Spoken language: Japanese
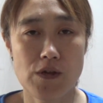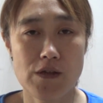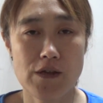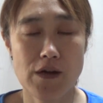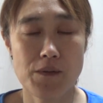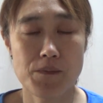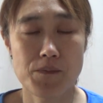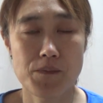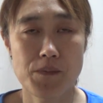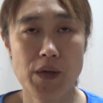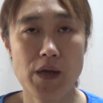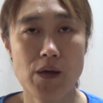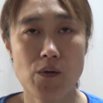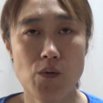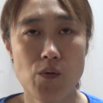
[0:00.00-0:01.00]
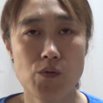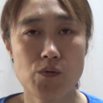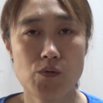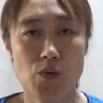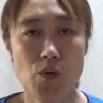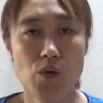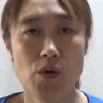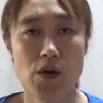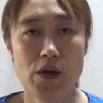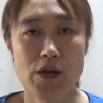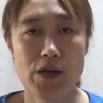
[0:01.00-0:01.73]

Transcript: と、なんだ、ベーコンと、